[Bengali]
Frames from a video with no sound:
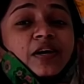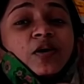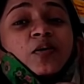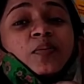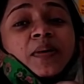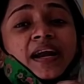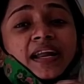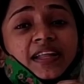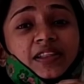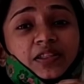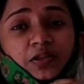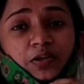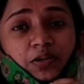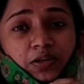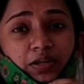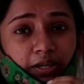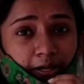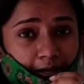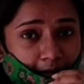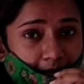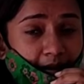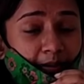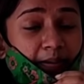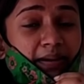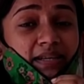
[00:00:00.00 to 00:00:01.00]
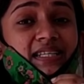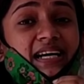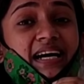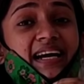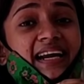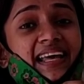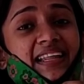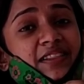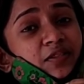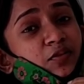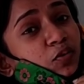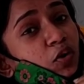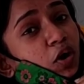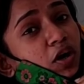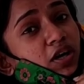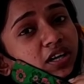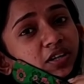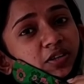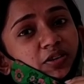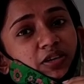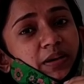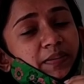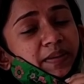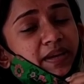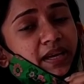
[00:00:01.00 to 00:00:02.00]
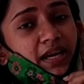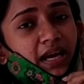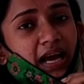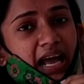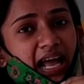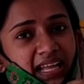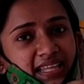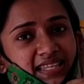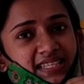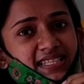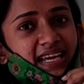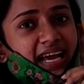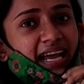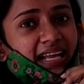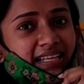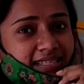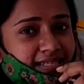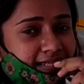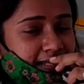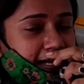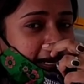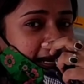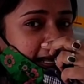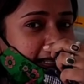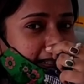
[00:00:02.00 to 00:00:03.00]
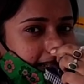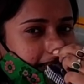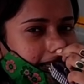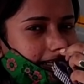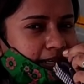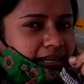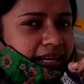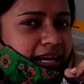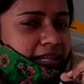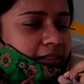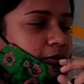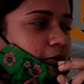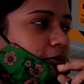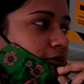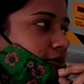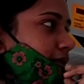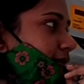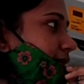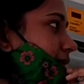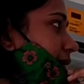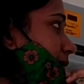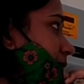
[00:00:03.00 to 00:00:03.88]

থেকেও মারাত্মক এবার ঝাড়া দু ঘন্টা ধরে আমি হাঁচি হ্যাঁচি সারাদিন রাত করতেই